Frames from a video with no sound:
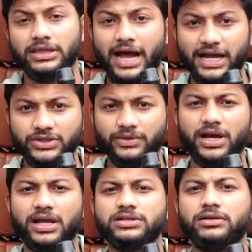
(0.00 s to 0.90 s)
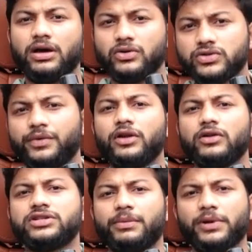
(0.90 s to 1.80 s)
నాగశ్విని గారు అసలు ఆ రోజు
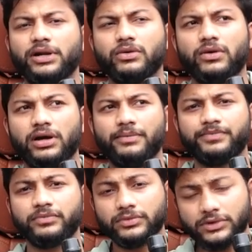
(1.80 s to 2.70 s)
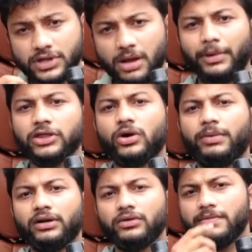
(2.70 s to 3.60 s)
వీడియోలో చెప్పినట్టు కూడా మనతో
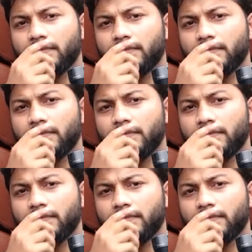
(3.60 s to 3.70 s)
పాటు